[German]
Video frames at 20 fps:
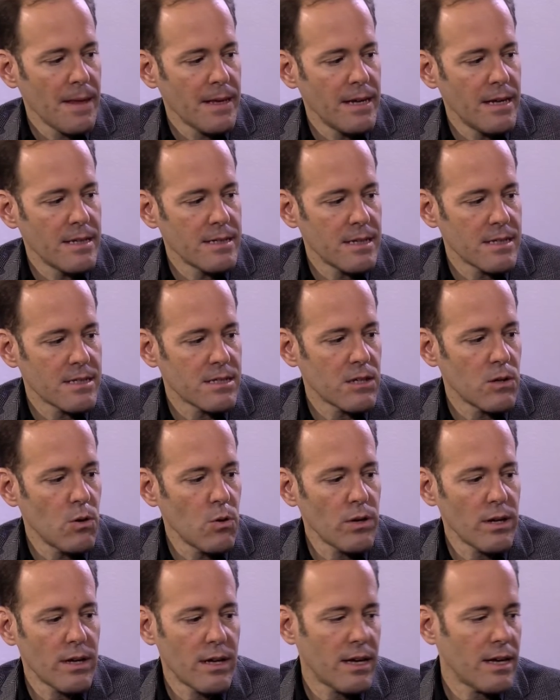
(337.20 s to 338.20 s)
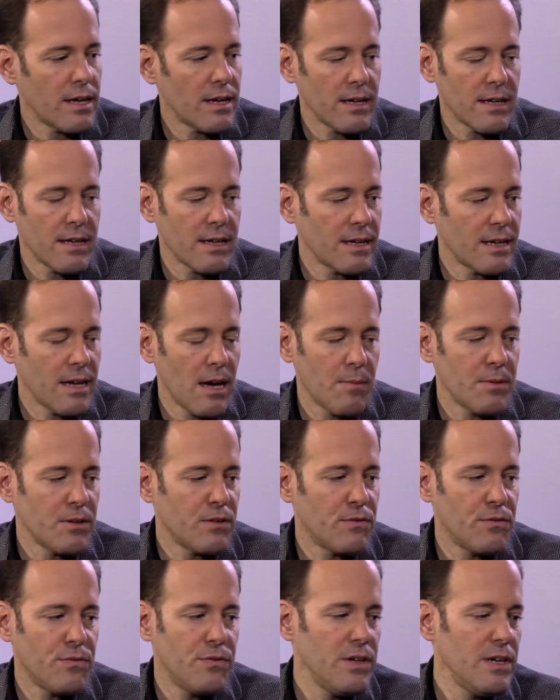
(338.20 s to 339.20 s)
Jenseits der Logik äh, habe
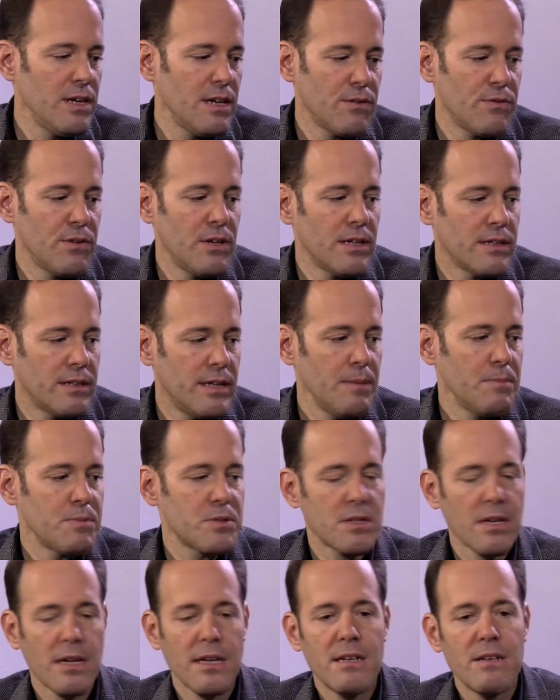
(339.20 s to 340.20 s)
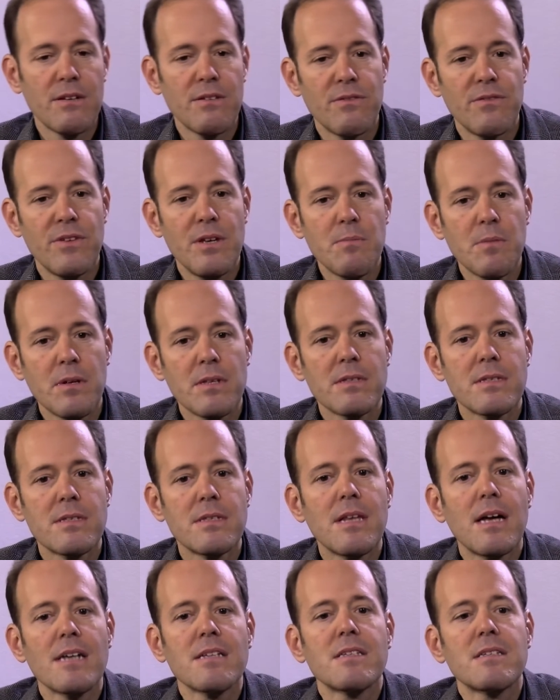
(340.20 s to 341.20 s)
ich viele, viele Tipps darin, wie man
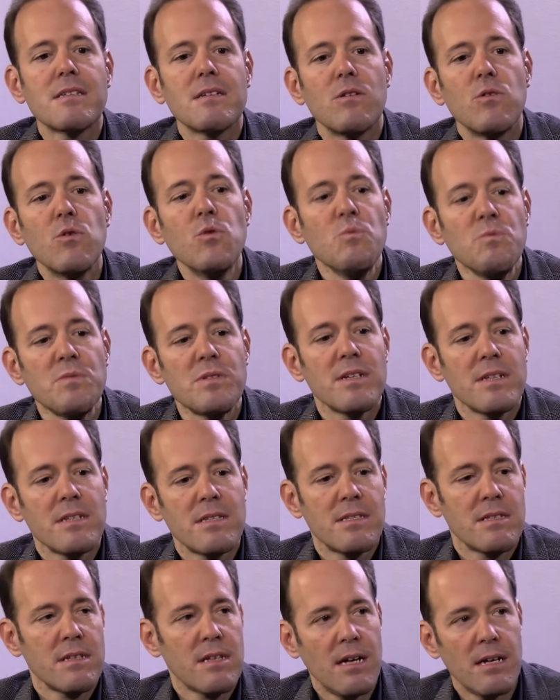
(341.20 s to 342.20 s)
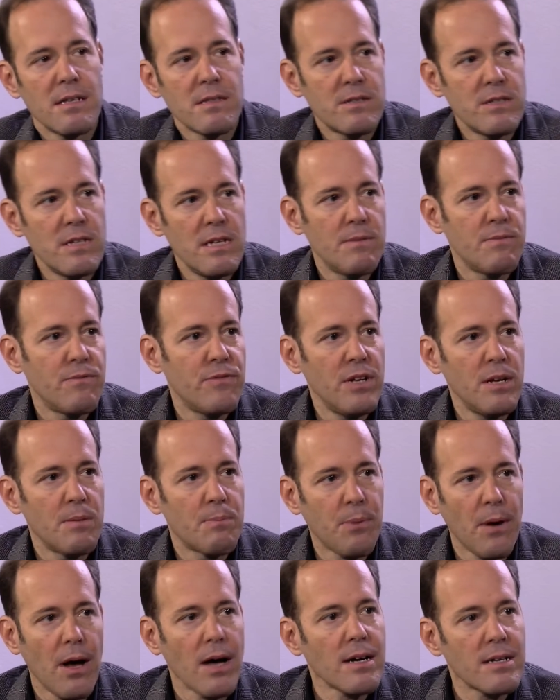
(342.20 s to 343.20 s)
das umsetzen kann. Es sind viele
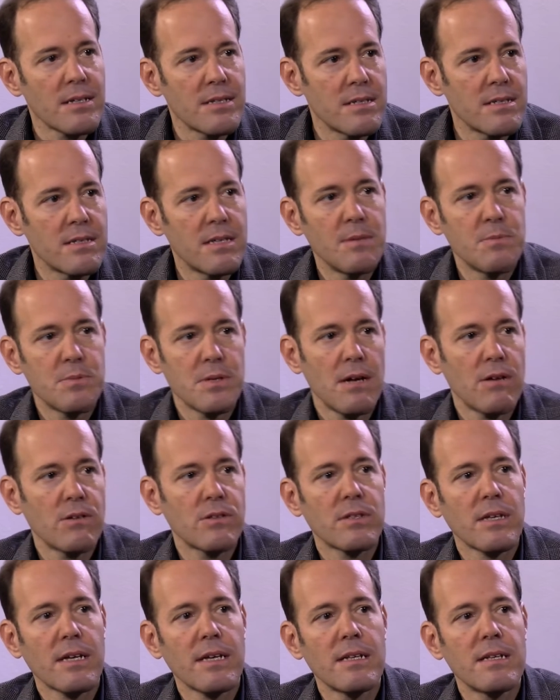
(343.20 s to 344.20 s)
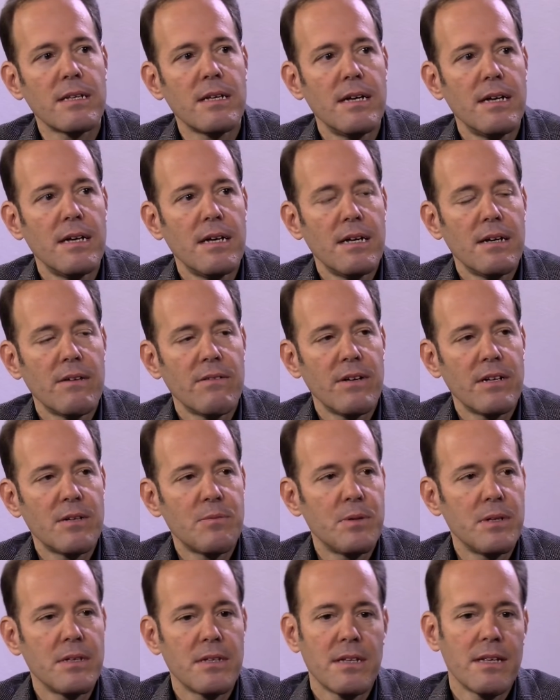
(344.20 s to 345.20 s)
Praxistipps auch drin, weil
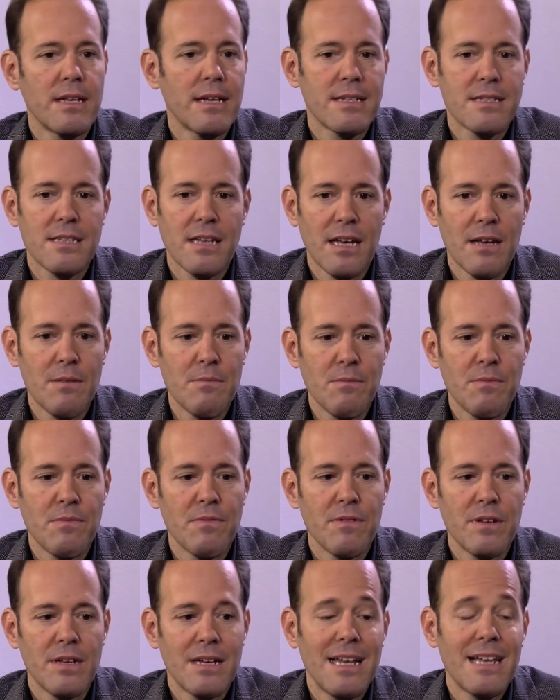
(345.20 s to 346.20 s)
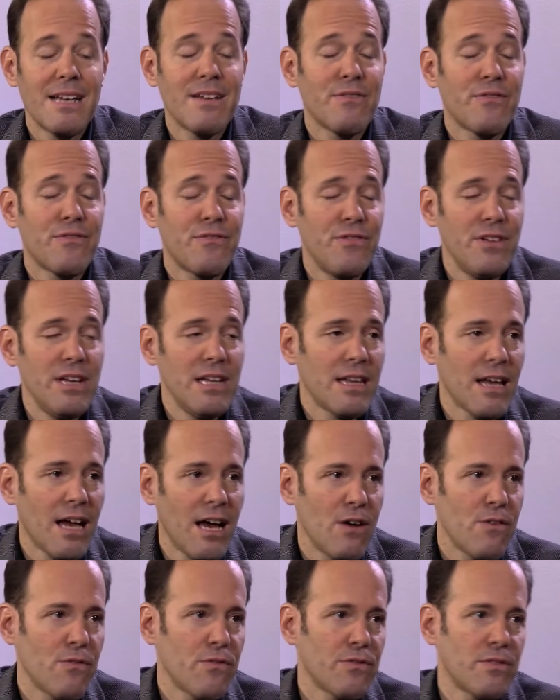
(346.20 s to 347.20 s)
ich bin extrem, ich lege viel
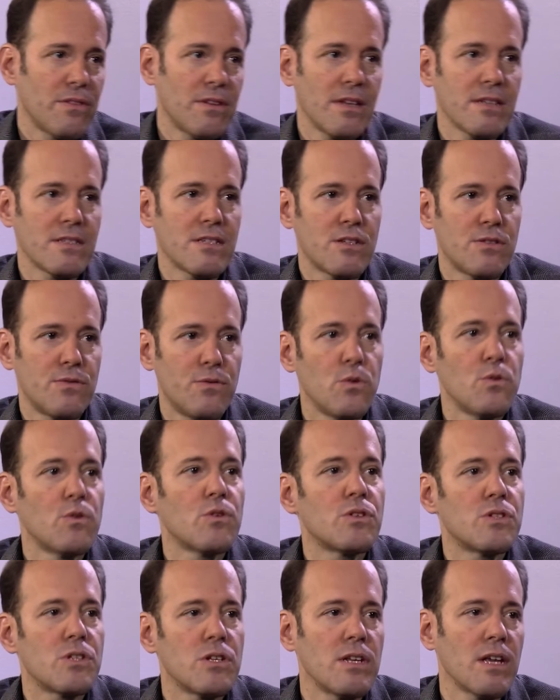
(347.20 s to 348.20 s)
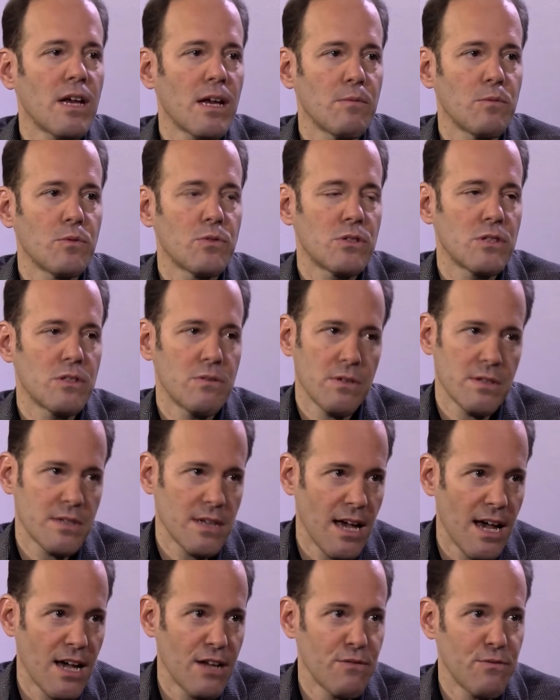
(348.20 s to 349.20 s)
darauf, dass es funktionieren muss und zwar
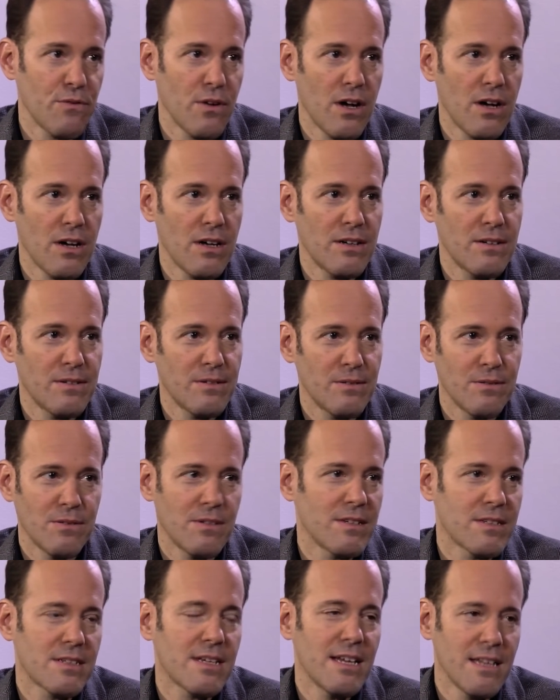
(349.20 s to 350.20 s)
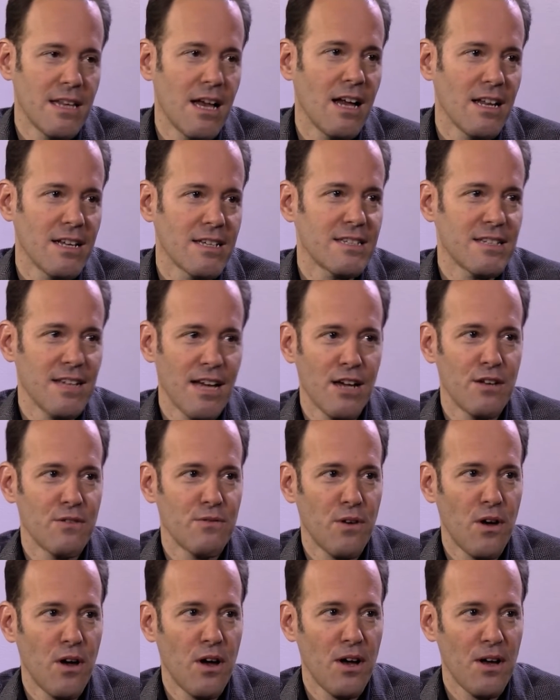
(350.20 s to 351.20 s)
sehr einfach. Und das geht alles sehr
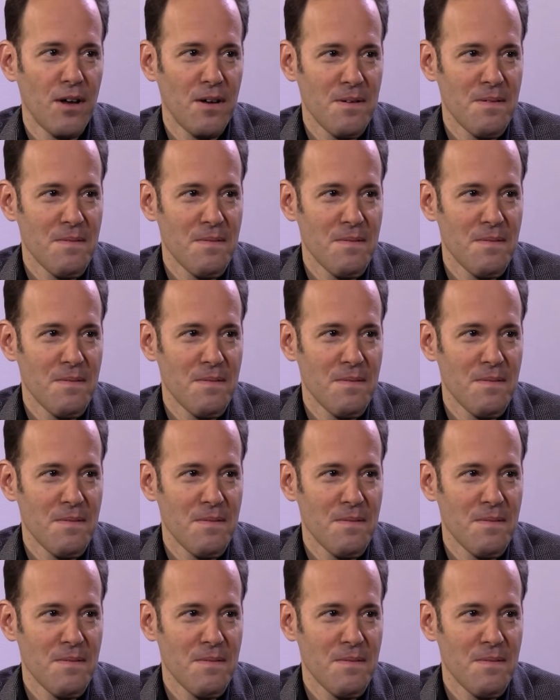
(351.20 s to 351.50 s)
einfach.